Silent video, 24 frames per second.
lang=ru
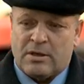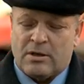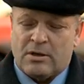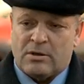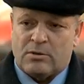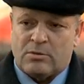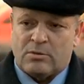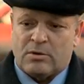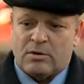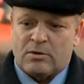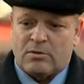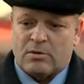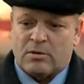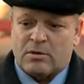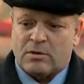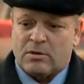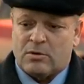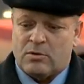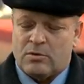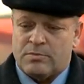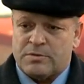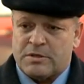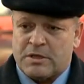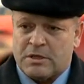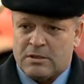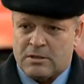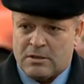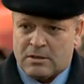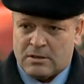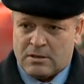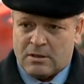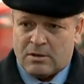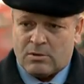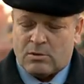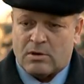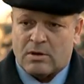территории города Омска
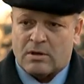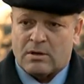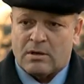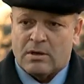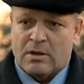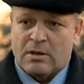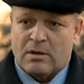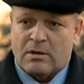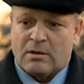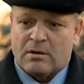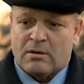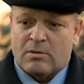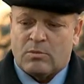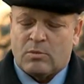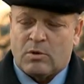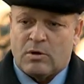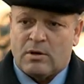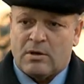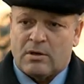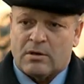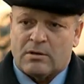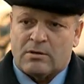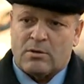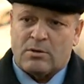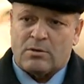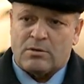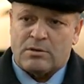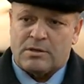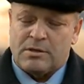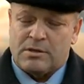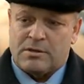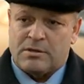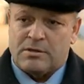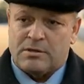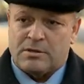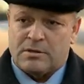на дорогах более
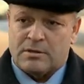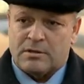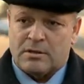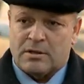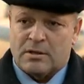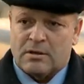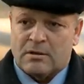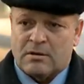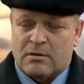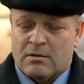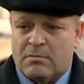трех тысяч.